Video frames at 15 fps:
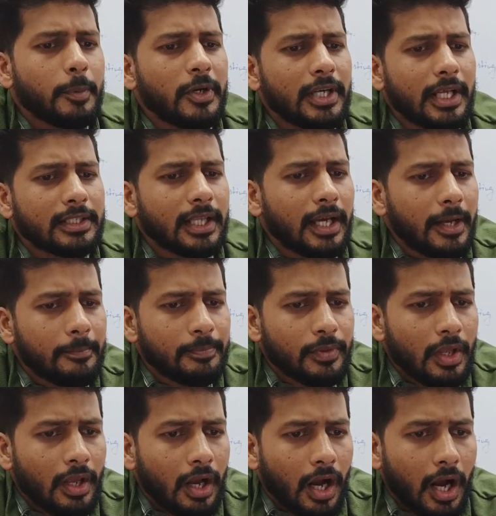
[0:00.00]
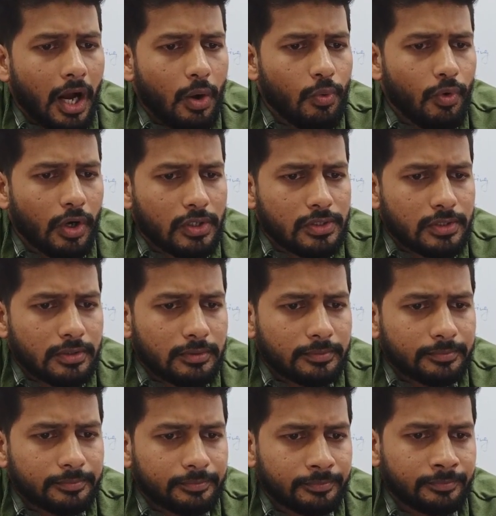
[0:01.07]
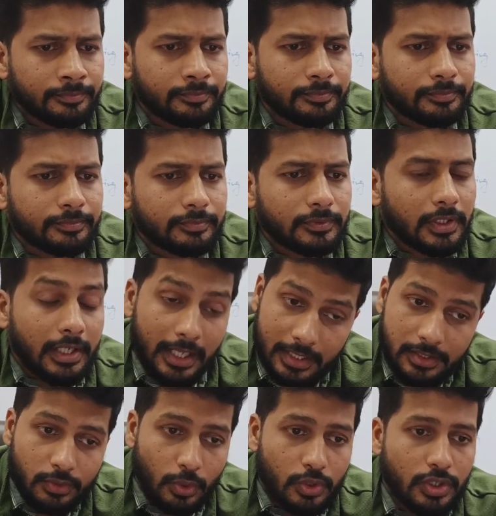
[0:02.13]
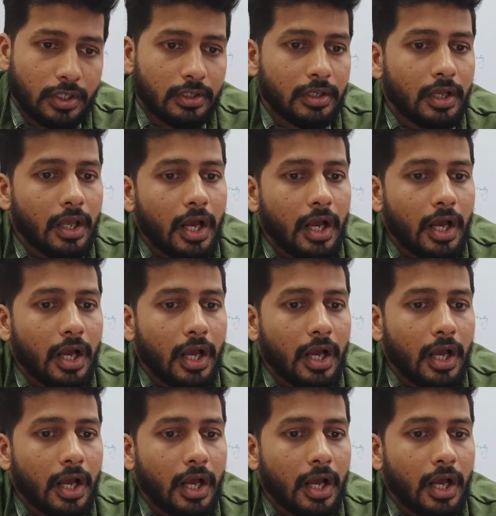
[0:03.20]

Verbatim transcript: पॉइंट आता है हाउ वॉज नेक्स्ट क्वेश्चन